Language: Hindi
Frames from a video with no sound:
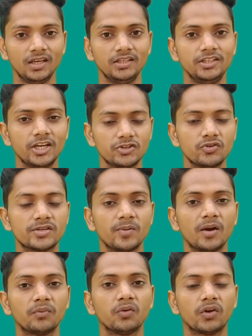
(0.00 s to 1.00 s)
ये जो
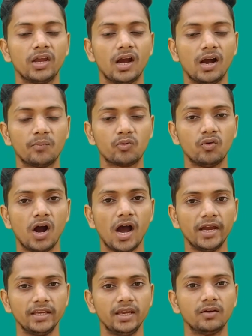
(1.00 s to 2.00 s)
स्मार्टफोन है आपको
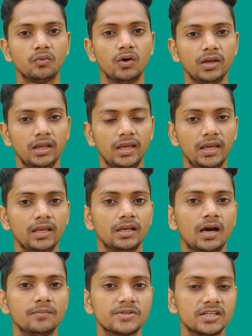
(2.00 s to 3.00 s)
आई एन वन ए
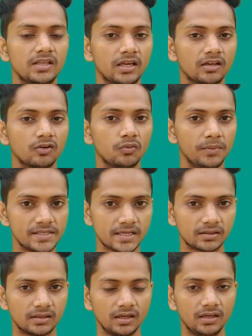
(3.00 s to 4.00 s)
नाम से देखने को मिल
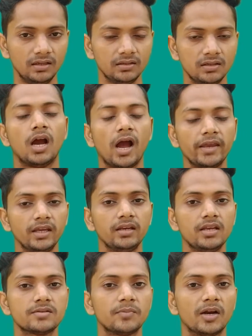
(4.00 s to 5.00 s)
सकता है आई
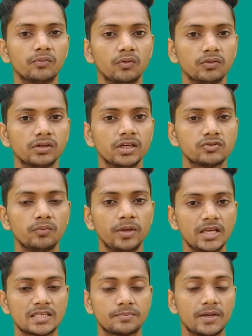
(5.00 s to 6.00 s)
एन स्मार्टफोन के जो
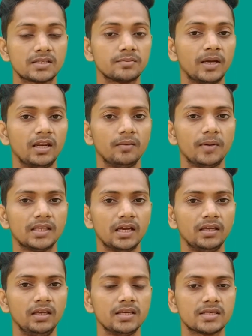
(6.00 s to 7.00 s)
भी स्पेक्स मैंने
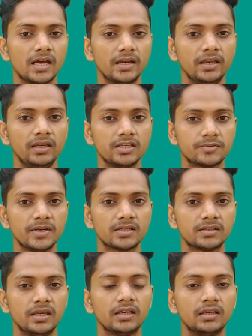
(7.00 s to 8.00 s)
बताए ये सारे
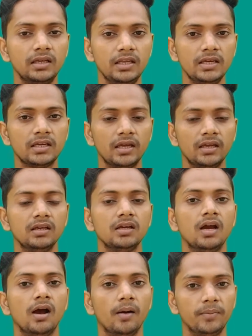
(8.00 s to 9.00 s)
स्पेक्स एक लीक है
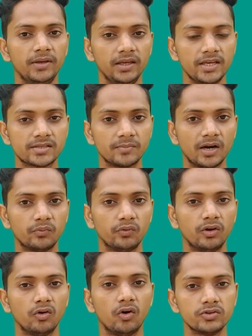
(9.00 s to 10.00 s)
अभी ये
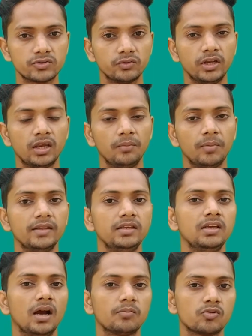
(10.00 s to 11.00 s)
स्मार्टफोन लॉन्च होने के बाद
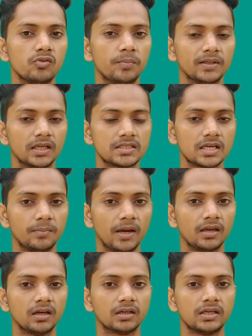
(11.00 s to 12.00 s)
ही आपको पता चल
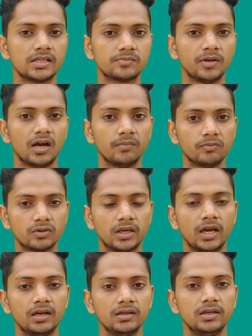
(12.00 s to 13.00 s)
पाएगा कि इसमें आपको
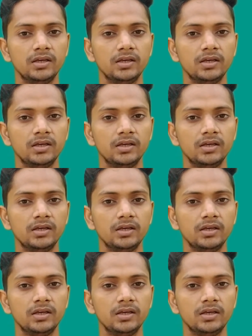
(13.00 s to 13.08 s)
क्या